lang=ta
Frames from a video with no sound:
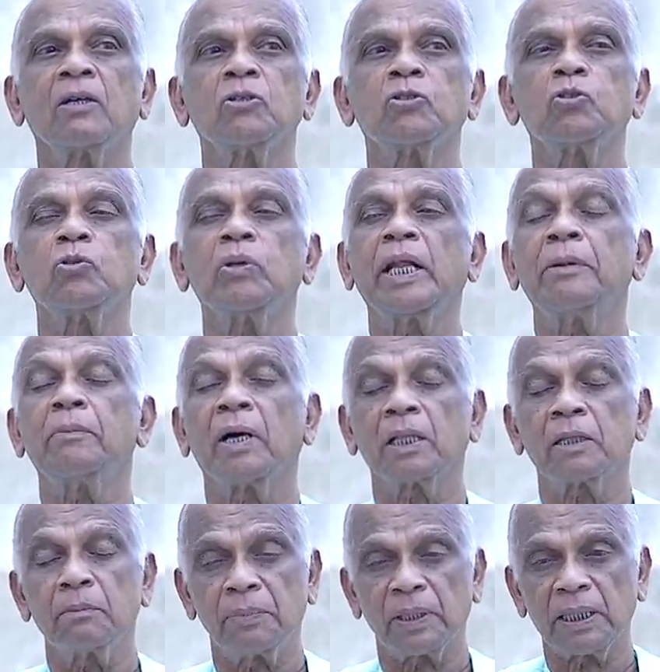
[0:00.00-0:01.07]
ஜூலை
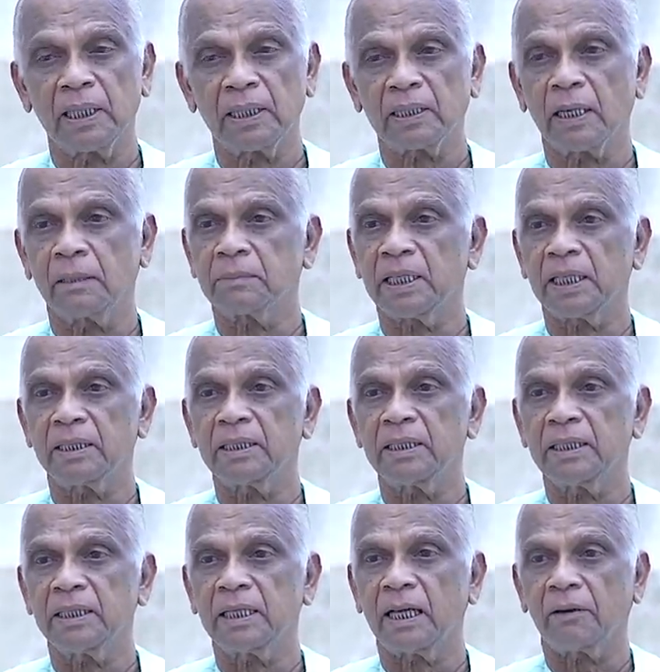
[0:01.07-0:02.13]
மாதம் பதினெட்டாம் தேதி
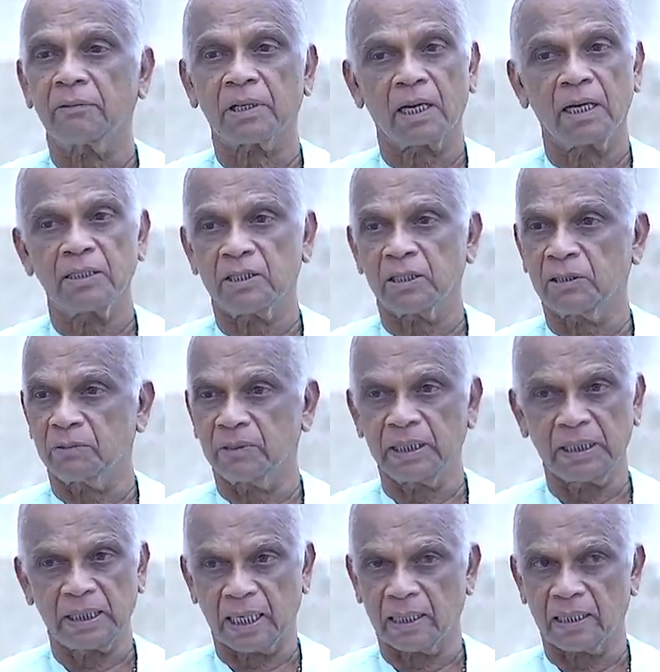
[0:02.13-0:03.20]
அவர் ஆட்சிக்கு
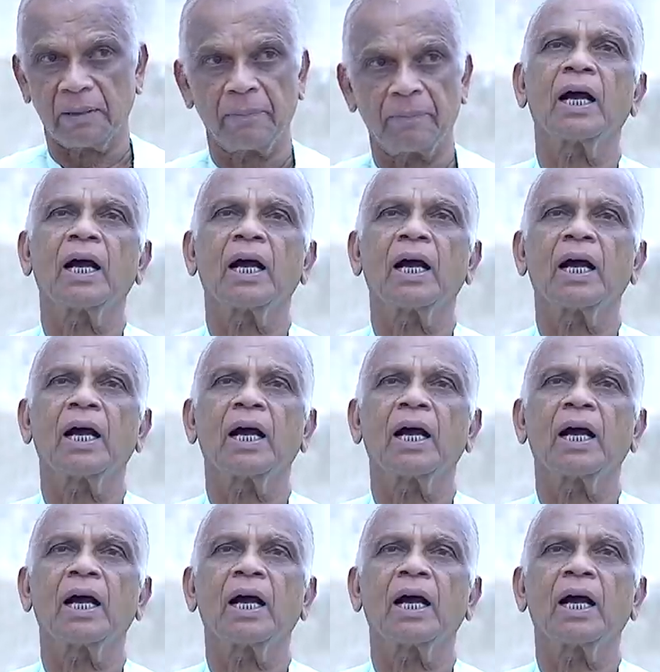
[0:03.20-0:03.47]
வருகிறார்